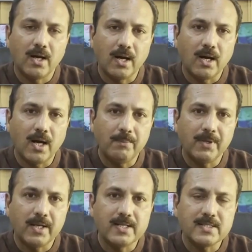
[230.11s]
आ, आप
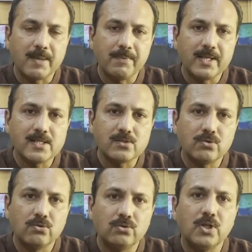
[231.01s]
अगर इस हैप्पीनेस
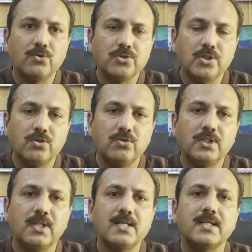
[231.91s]
को या खुशी को
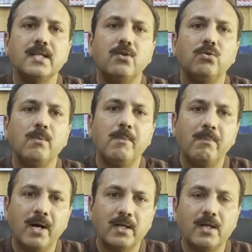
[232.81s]
जितना ज़्यादा लोगों में
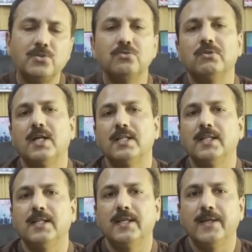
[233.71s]
बांटना शुरू कर
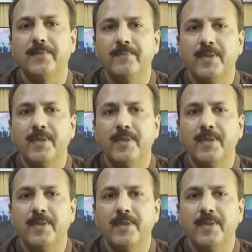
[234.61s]
देते हैं